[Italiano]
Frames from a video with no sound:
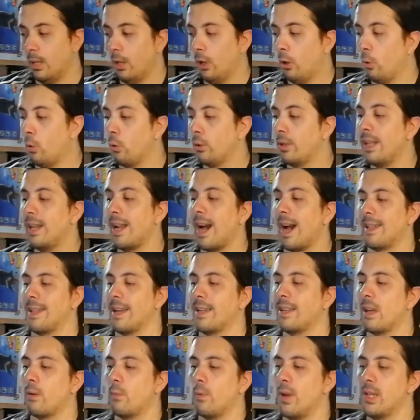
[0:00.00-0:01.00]
ordinate
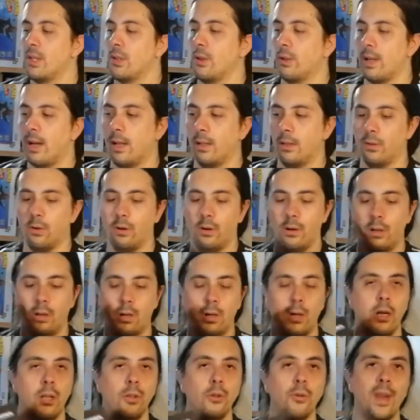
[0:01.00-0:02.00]
anche questo, tanto
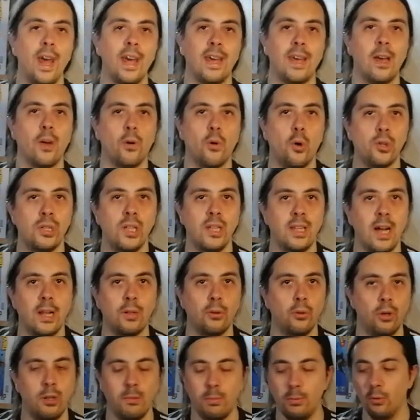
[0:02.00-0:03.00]
non è che costi
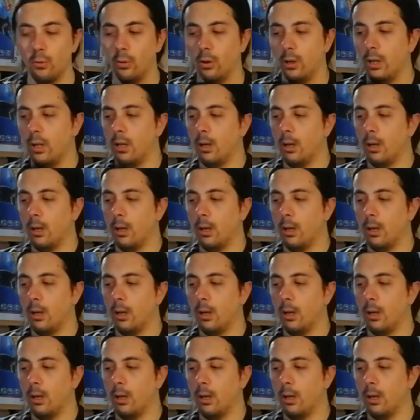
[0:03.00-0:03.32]
tanto di più.